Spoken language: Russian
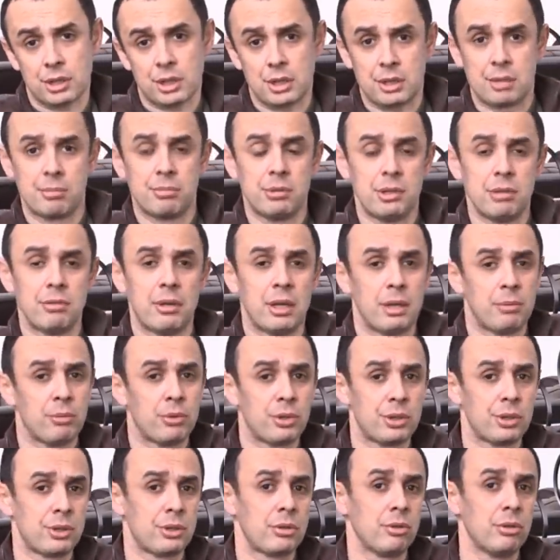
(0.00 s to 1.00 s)
скажем, диван
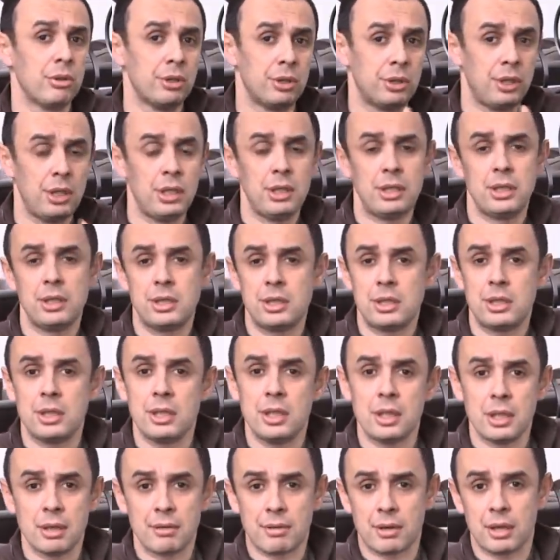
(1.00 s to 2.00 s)
может стоить 3000
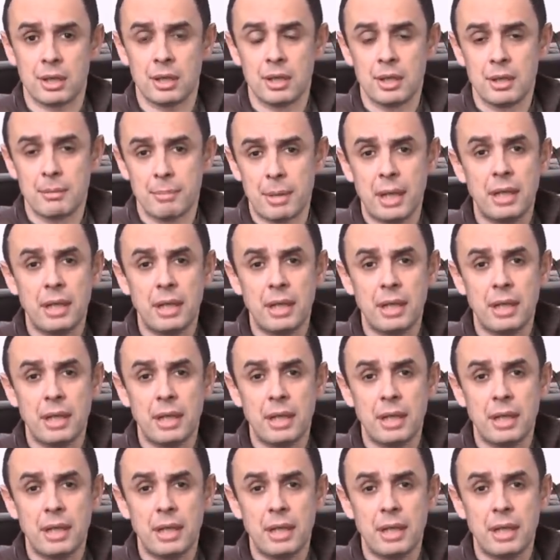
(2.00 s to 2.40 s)
евро,